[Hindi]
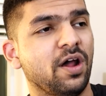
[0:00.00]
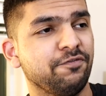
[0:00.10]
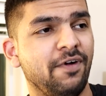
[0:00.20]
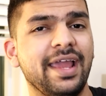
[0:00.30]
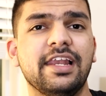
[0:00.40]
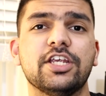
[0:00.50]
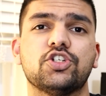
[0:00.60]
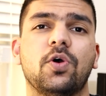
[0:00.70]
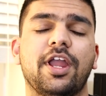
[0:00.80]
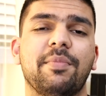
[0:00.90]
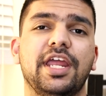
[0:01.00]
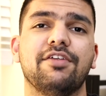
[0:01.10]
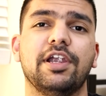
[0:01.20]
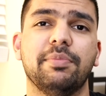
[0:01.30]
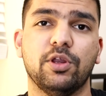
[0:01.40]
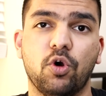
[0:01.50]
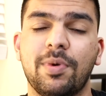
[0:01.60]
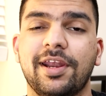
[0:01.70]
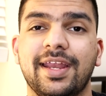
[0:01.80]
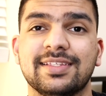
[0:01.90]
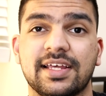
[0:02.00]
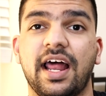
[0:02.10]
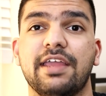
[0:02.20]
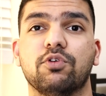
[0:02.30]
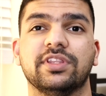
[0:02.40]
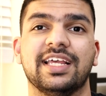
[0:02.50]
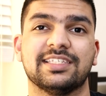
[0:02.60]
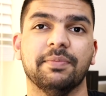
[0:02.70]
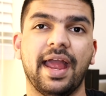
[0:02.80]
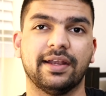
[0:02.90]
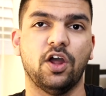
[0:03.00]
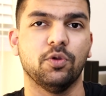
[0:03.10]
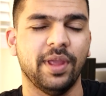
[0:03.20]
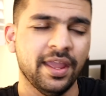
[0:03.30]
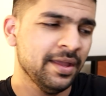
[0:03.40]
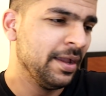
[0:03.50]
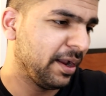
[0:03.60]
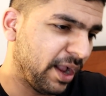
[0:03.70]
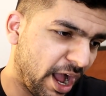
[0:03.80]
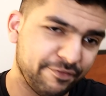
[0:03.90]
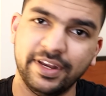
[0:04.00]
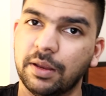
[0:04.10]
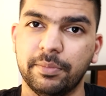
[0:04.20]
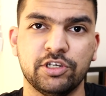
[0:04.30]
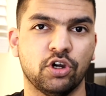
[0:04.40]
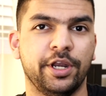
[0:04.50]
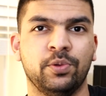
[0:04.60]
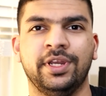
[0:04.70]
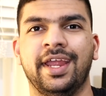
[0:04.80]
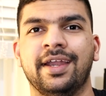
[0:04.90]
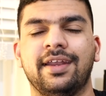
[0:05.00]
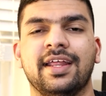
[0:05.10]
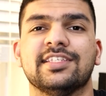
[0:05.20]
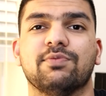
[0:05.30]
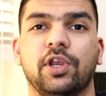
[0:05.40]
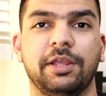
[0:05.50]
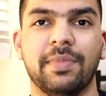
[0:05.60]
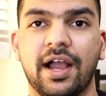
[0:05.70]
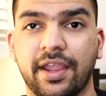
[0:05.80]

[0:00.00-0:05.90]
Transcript: और फाइनली शो के मेन इवेंट में रोमन रेंज अराइव होते हैं स्मैकडाउन में काफ़ी लंबी चौड़ी उनकी एंट्रेंस वो रिंग में